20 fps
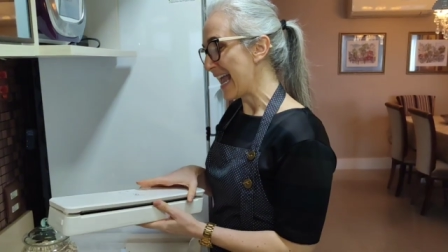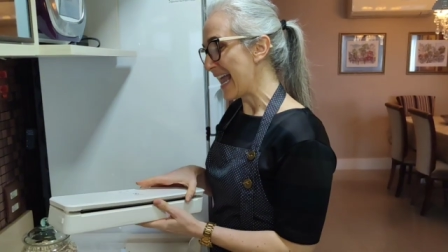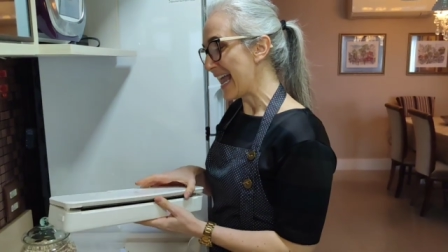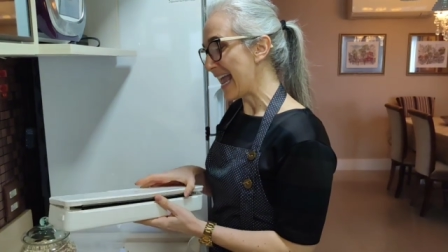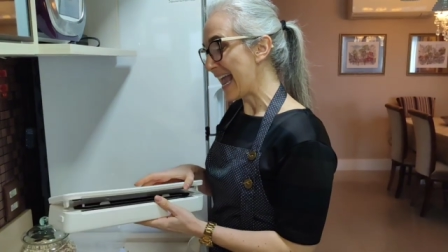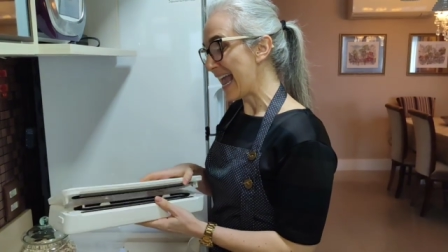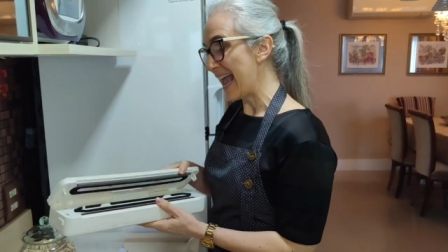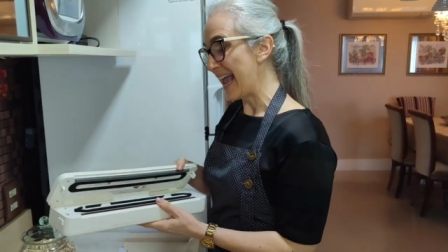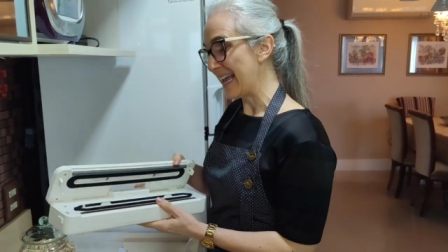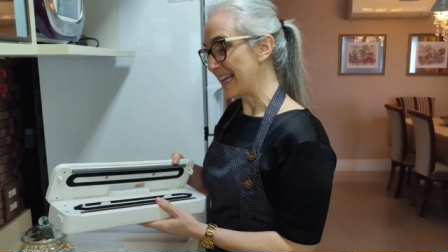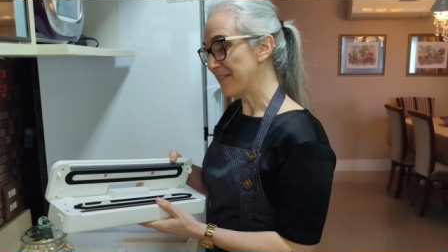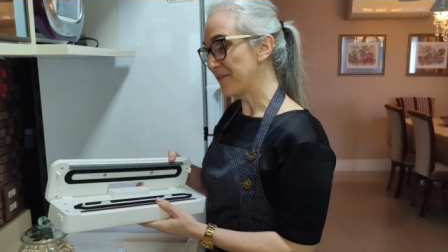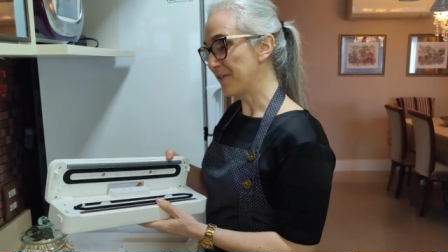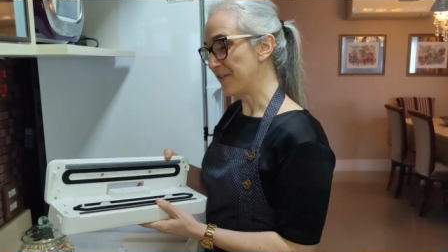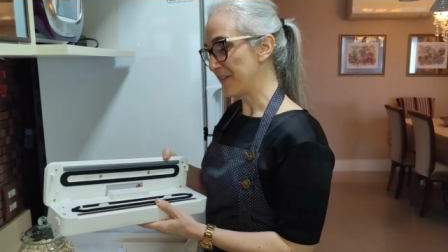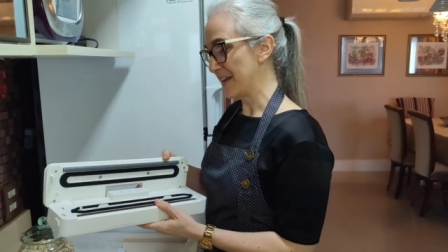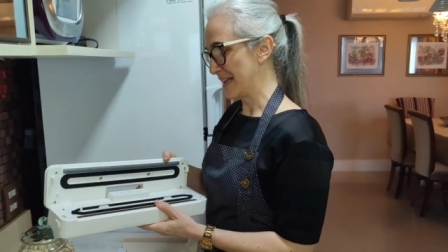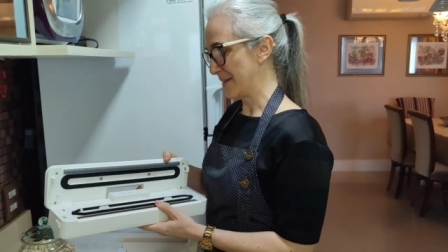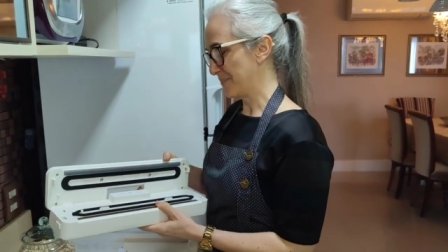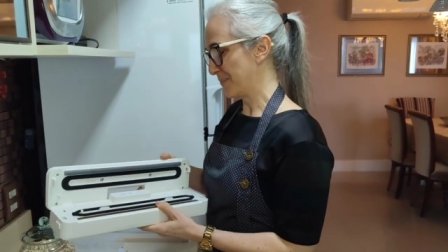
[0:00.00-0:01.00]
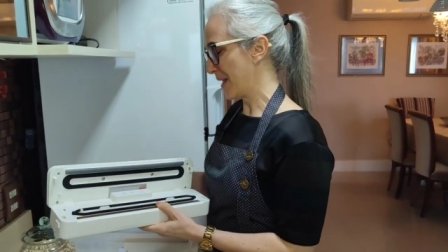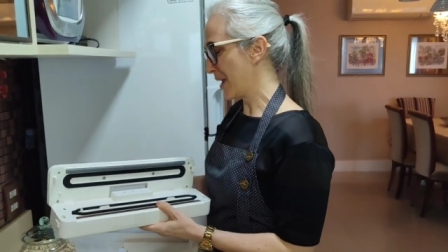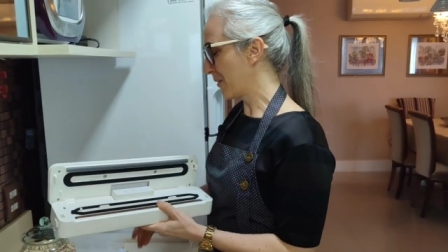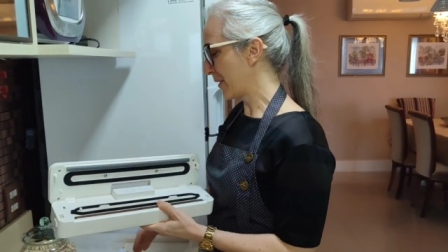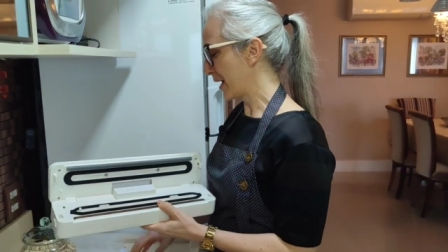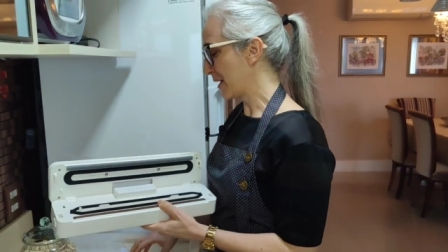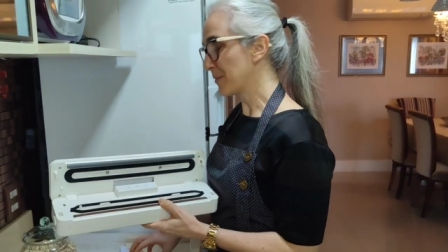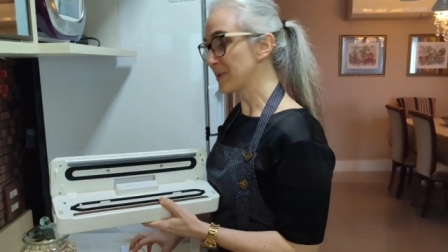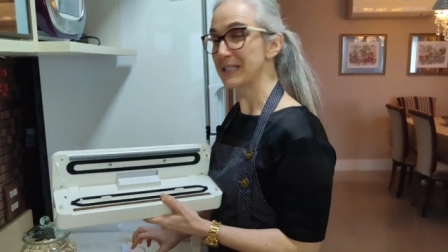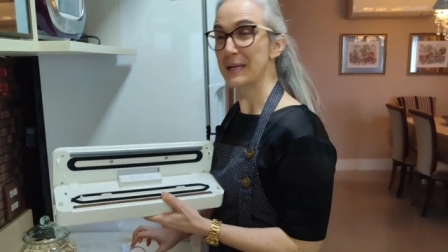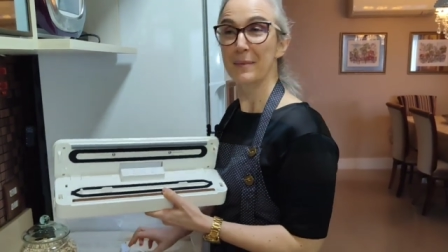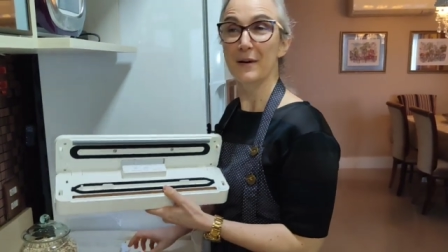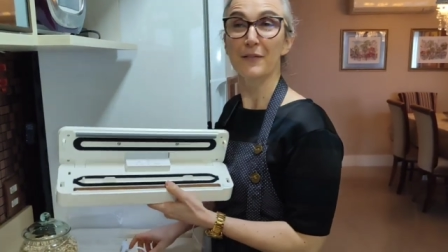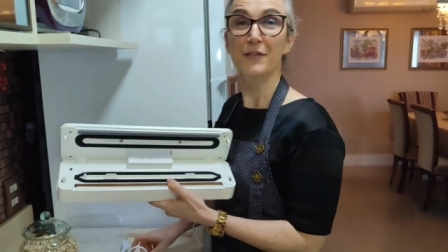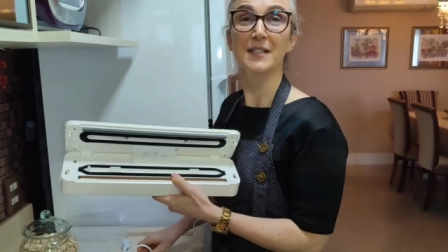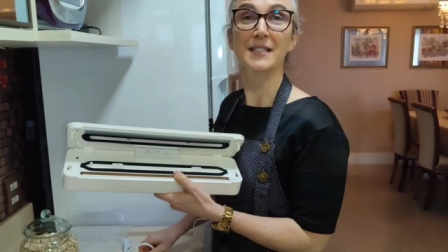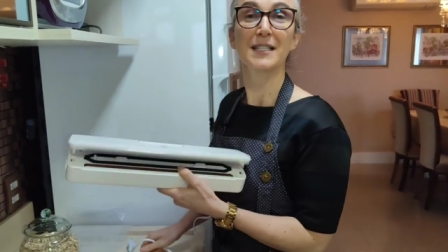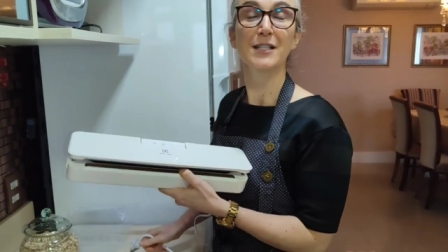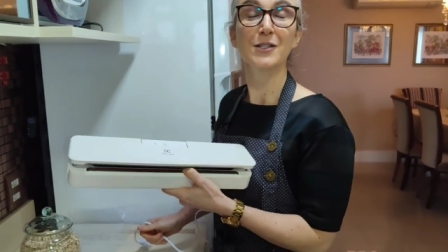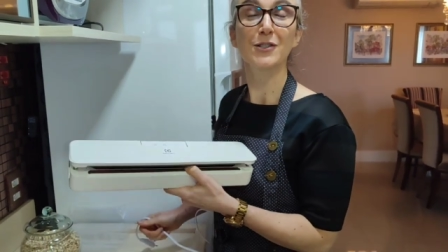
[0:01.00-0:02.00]
E enfim, eu quero mostrar para
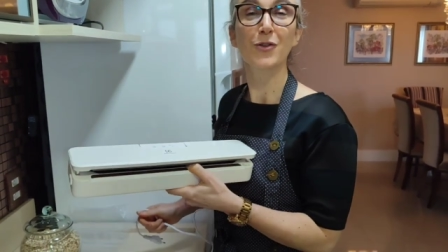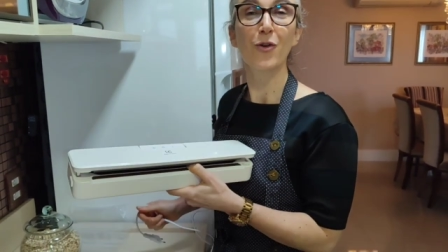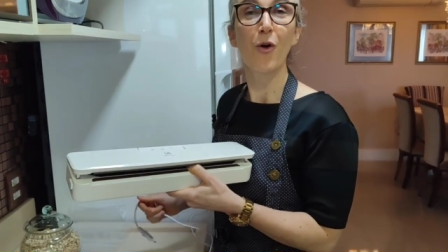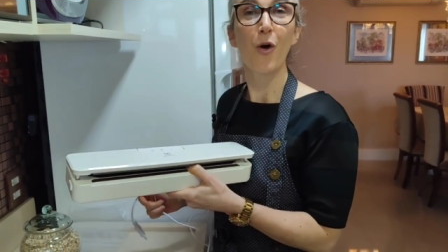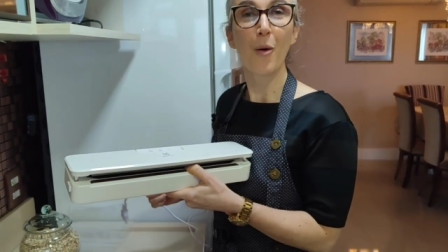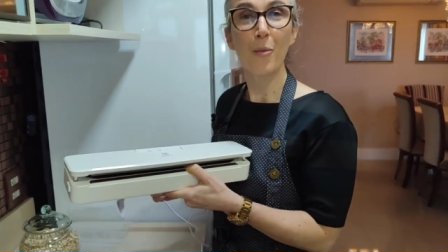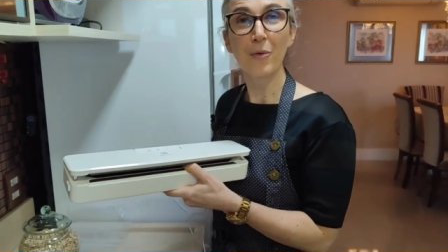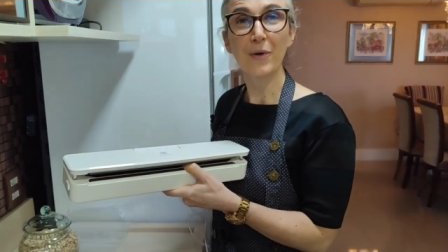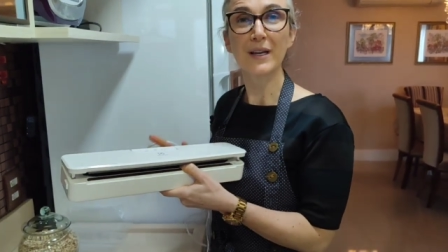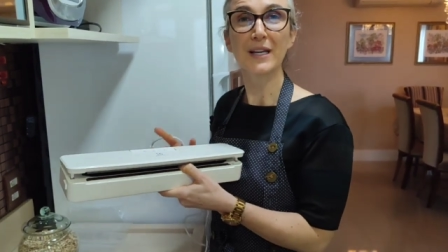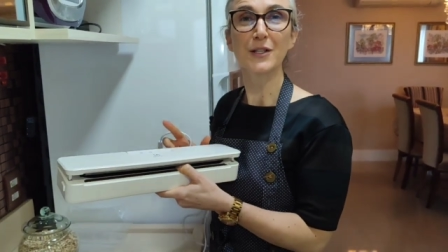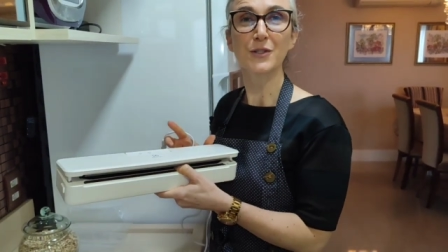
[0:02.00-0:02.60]
vocês como